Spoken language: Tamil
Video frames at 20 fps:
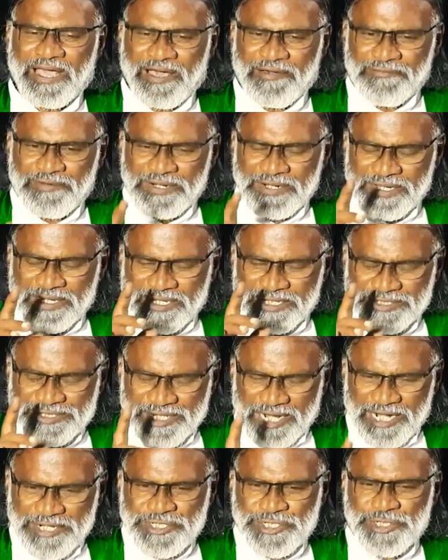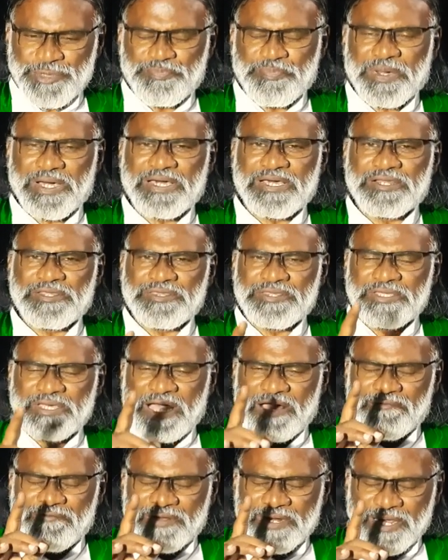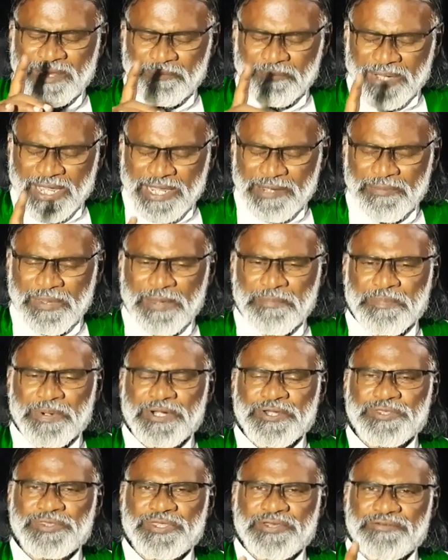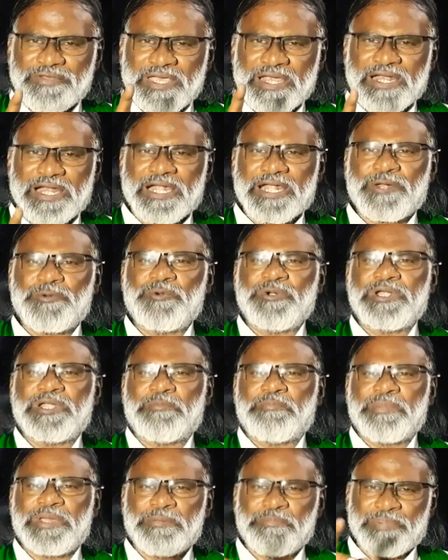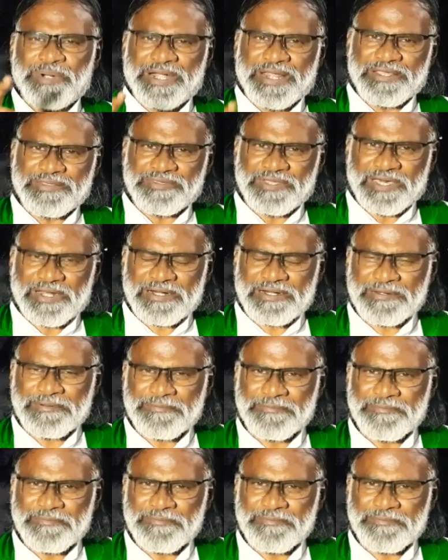அவருக்கு சாட்சி பகர்ந்து அவரை மகிமைப்படுத்தவே கடவுள் நம்மை படைத்தார்